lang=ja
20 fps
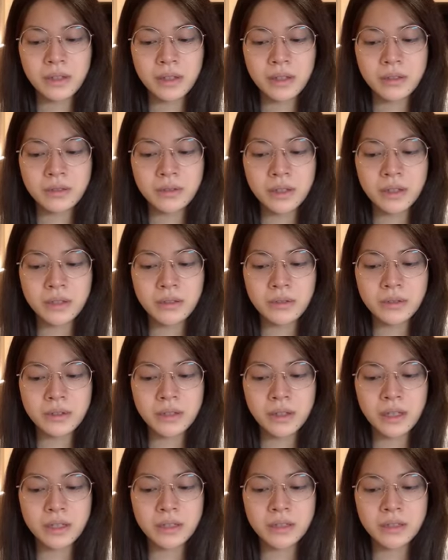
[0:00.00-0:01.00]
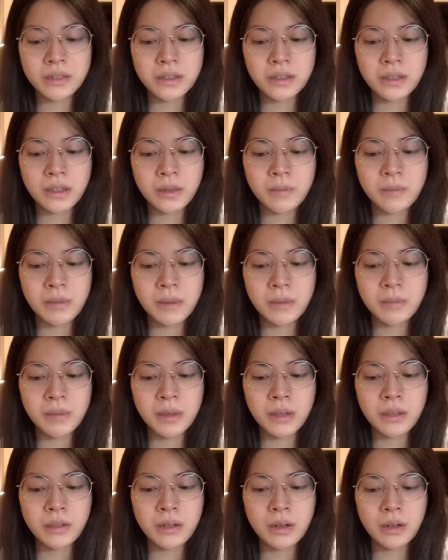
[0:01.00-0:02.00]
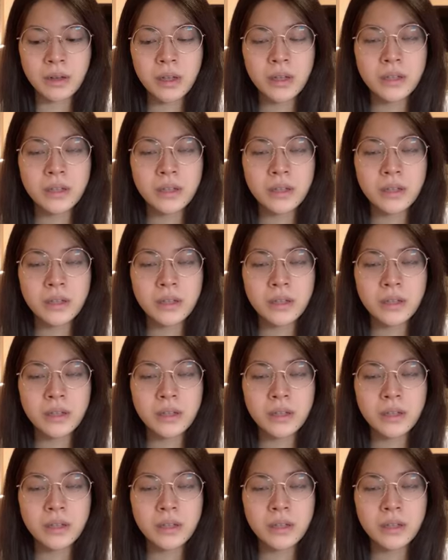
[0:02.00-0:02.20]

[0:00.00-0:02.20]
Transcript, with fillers: あのエイトに入ってたメンバーが